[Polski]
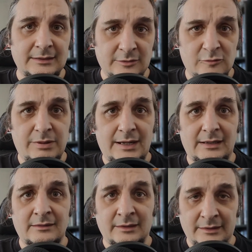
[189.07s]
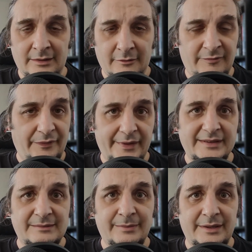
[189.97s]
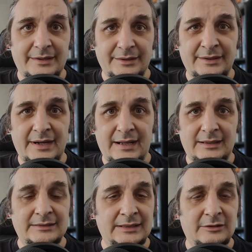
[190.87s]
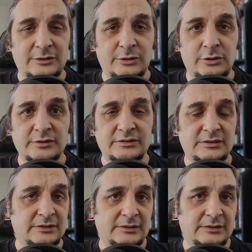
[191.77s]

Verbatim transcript: Kuba Fantazyber gra jako host,